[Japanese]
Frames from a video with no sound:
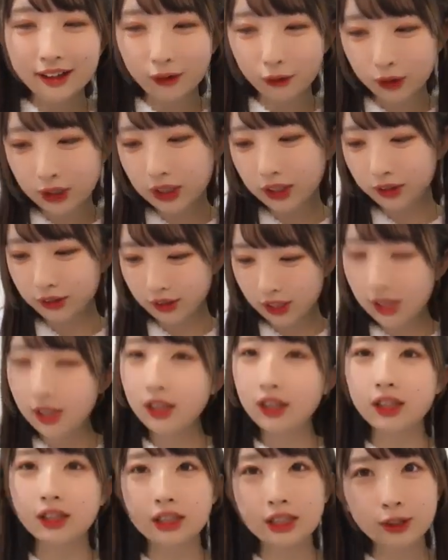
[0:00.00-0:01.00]
お昼寝
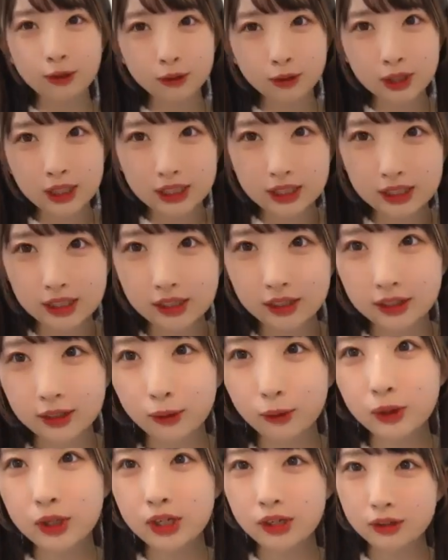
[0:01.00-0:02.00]
二度寝じゃなく
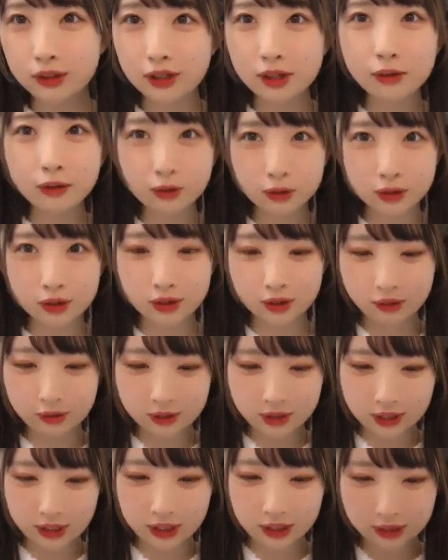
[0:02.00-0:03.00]
てお昼寝をするよ
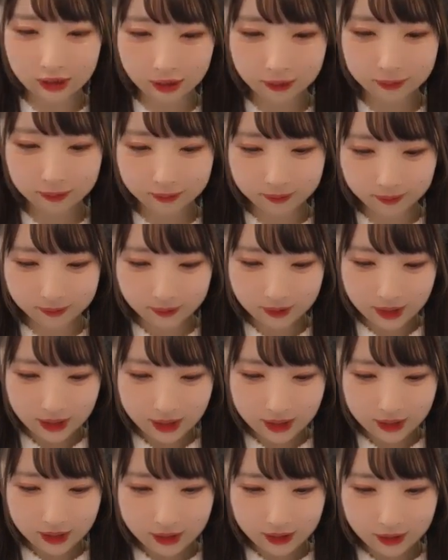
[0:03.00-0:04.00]
うになった
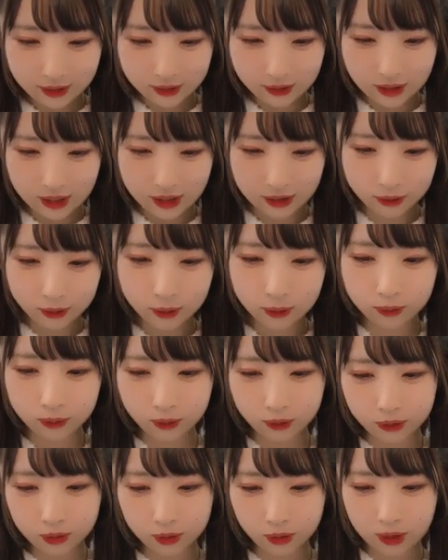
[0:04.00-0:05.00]
えどう
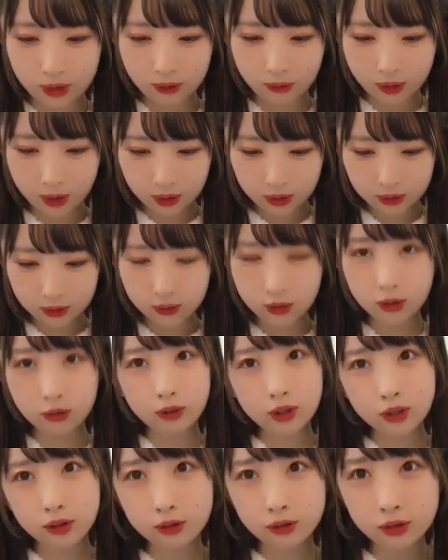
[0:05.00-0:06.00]
思うそれはそれ
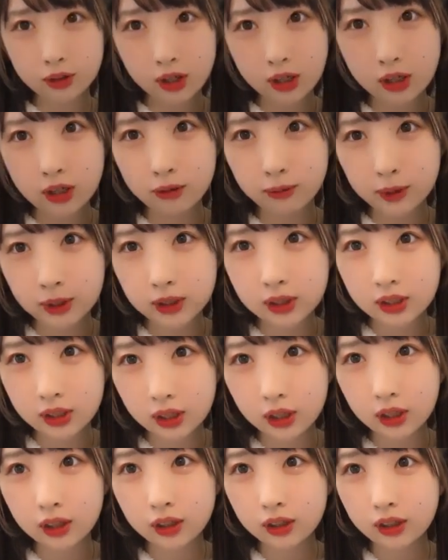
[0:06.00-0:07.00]
は許されます
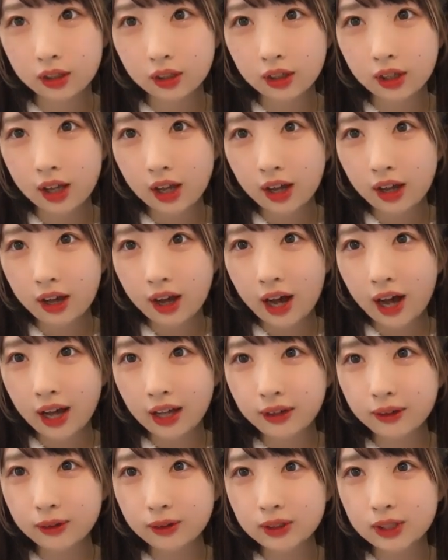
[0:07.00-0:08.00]
かお
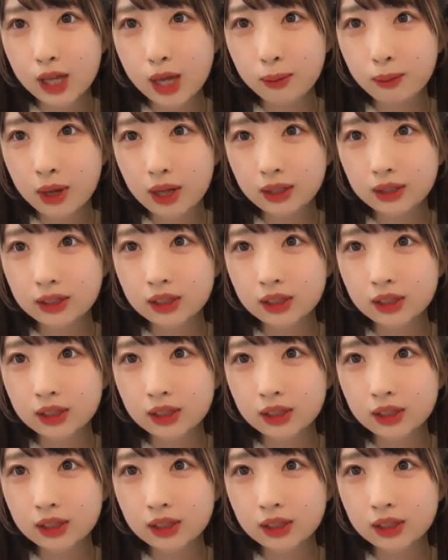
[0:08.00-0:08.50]
はようございま